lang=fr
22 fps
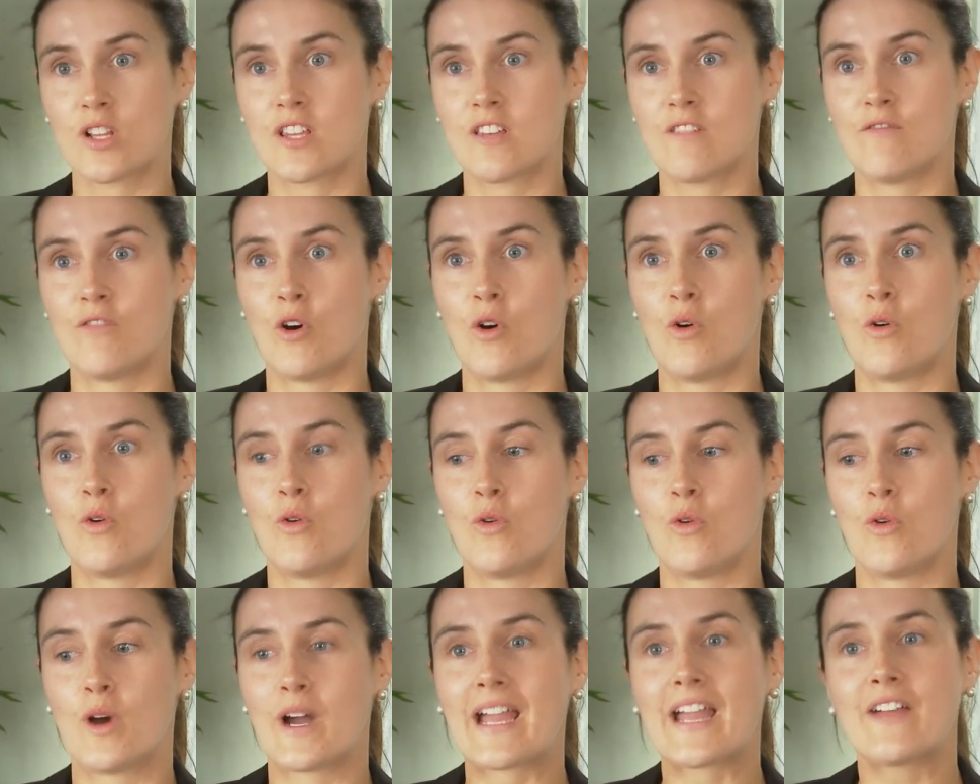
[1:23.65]
qui
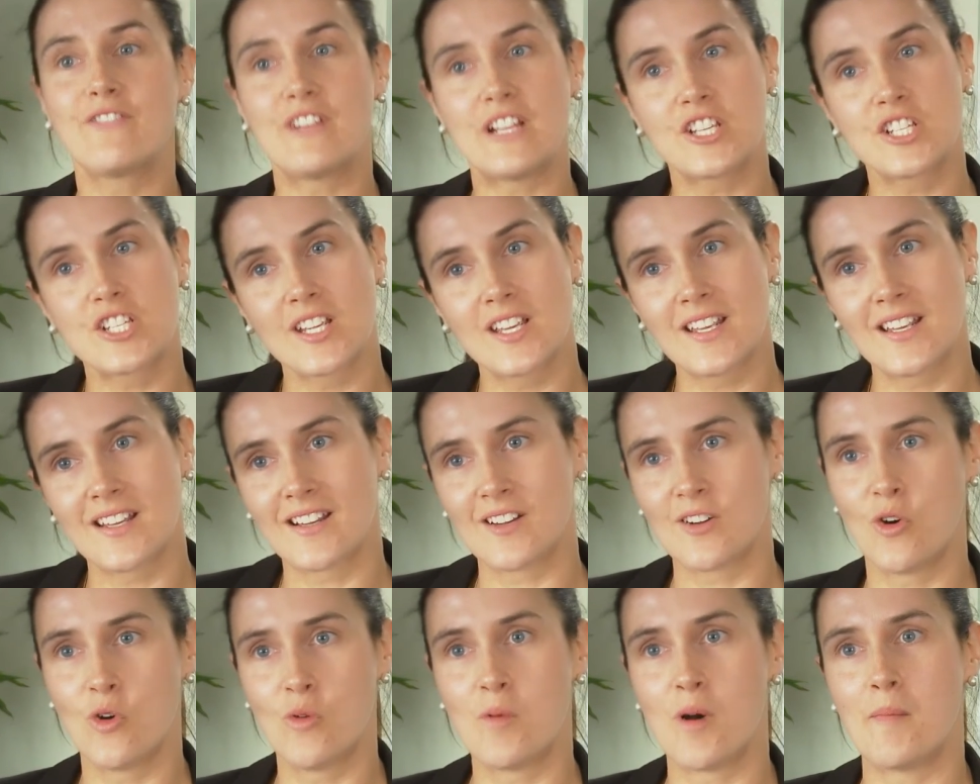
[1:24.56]
vont réfléchir
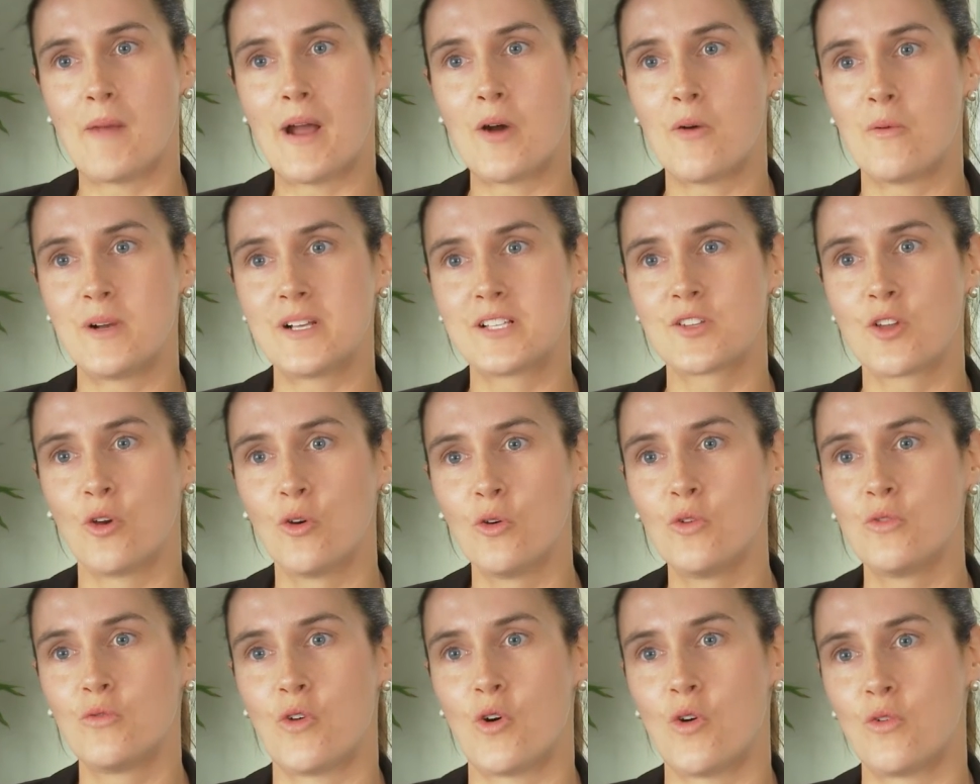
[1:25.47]
au moment où est-ce
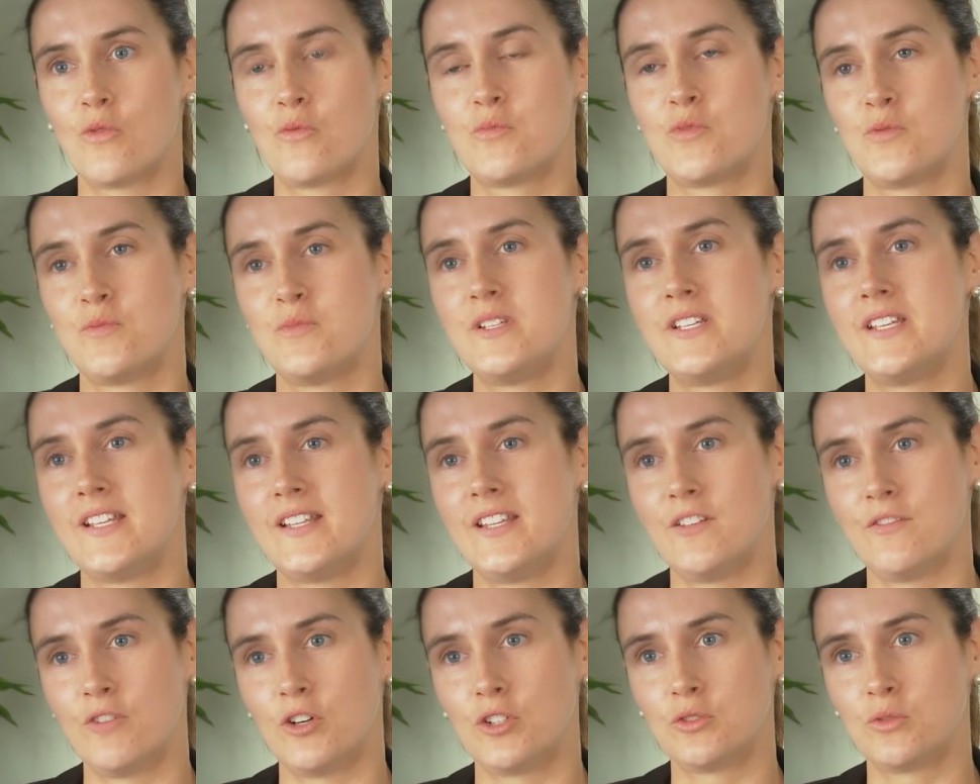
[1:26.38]
qu'eux vont publier
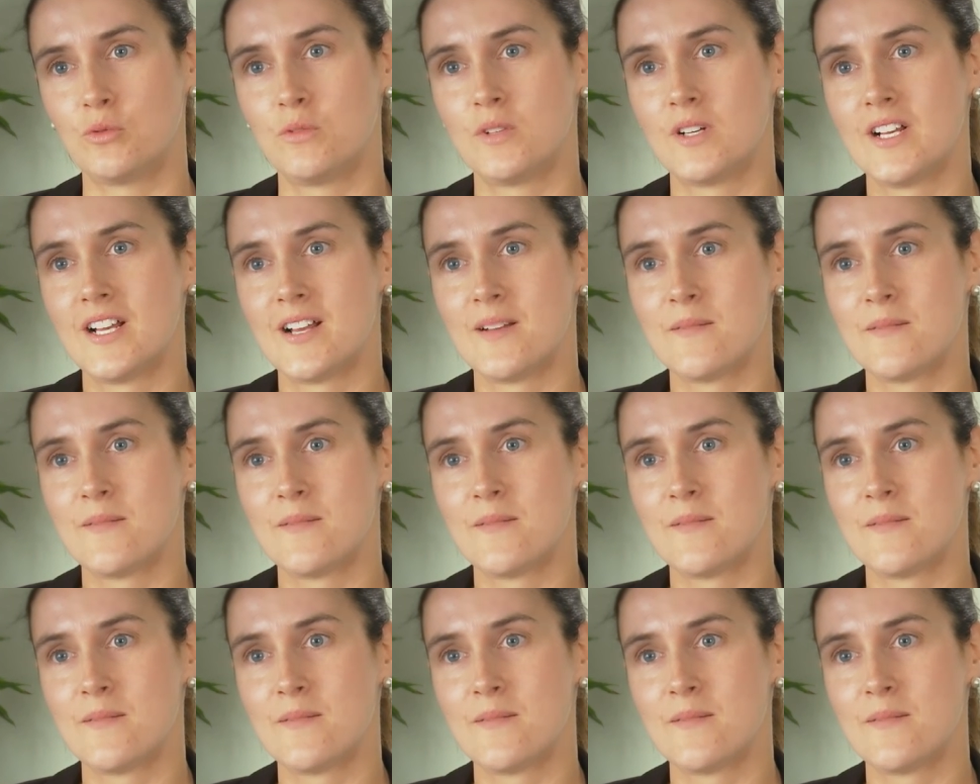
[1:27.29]
des photos.